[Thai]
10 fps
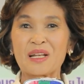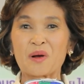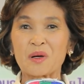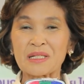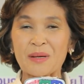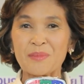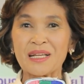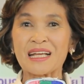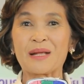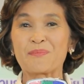แล้วก็ทำ
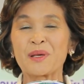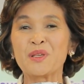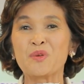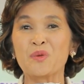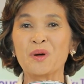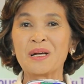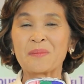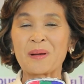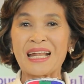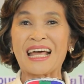ให้กลับไปอยู่
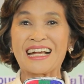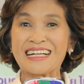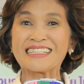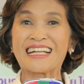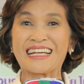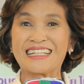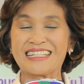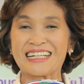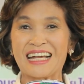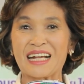พลังข้างใน
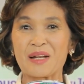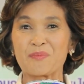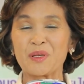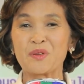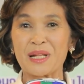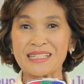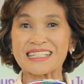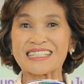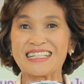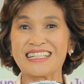นะคะ กลับไปอยู่ใน
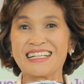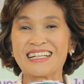สติ